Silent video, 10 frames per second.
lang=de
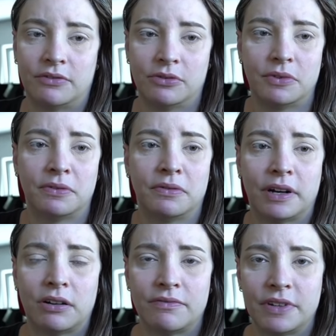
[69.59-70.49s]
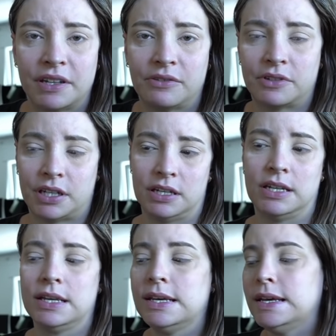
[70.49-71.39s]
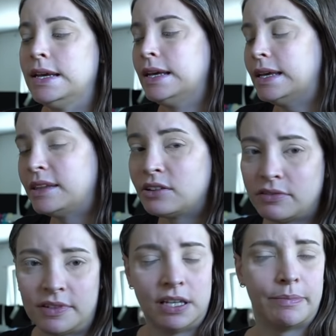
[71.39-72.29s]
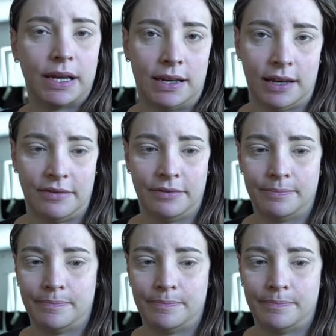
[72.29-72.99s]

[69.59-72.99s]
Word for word: zu wie viel verkaufen wir das und dann geht es hoffentlich bald live.